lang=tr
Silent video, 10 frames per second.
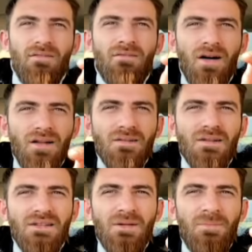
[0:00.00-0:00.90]

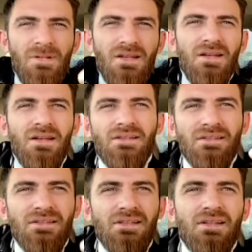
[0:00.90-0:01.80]
vallahi de billahi de
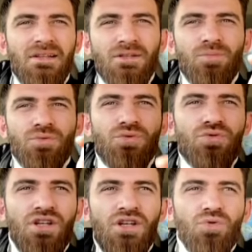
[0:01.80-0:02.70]
tillahi de bu
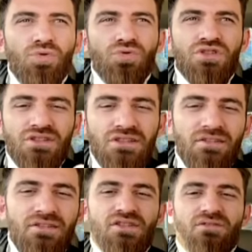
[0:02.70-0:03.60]
Türkiye'ye yurt dışını
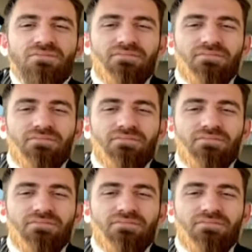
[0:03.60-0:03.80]
sevdireceğim.